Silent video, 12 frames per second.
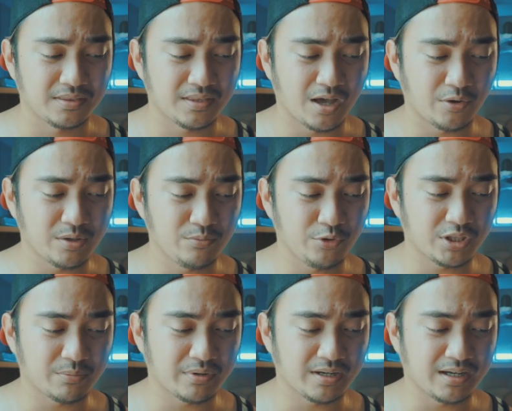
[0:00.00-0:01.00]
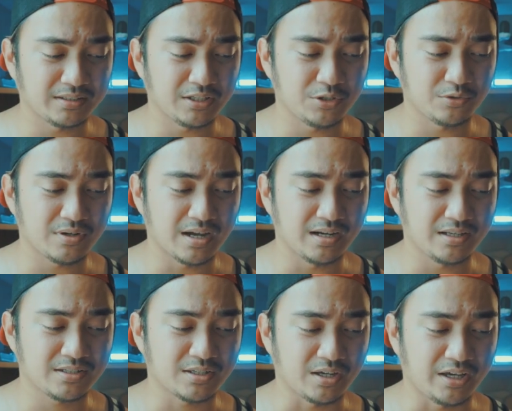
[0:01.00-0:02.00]
Now, i-mute naman natin yung
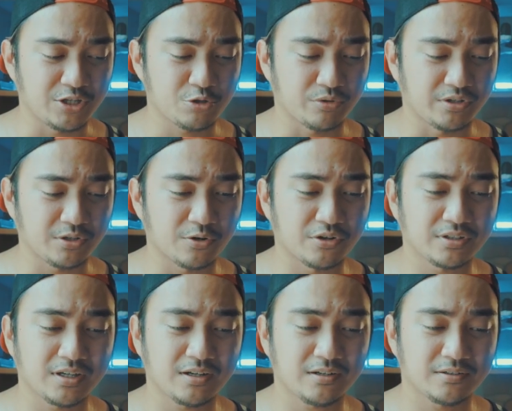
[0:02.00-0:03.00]
galing sa H1 recorder.